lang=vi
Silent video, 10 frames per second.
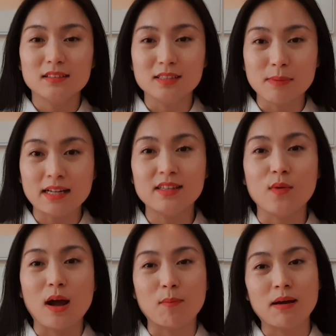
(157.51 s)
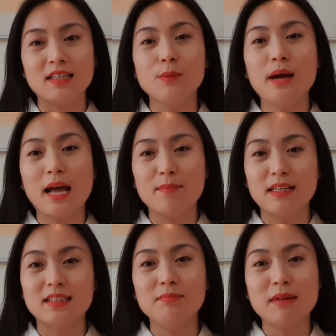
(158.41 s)
Từ bạn tiểu học, bạn cấp hai,
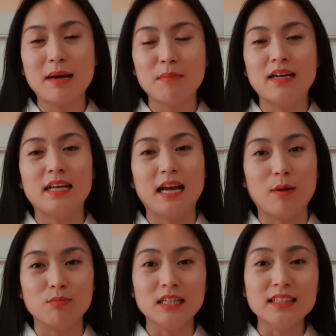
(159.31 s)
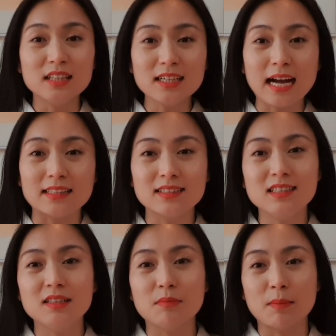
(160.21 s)
bạn cấp ba, bạn đại học, đến tất cả những
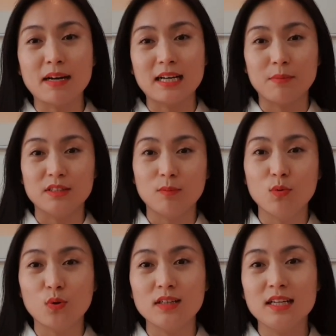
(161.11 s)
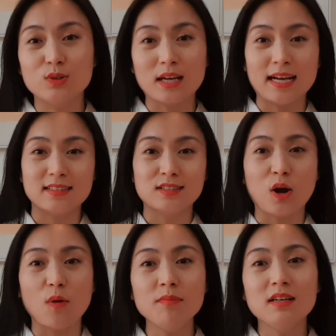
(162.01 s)
người mà bạn gặp ở trong mối quan hệ, rồi hàng
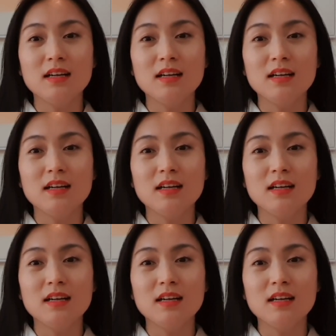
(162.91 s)
xóm,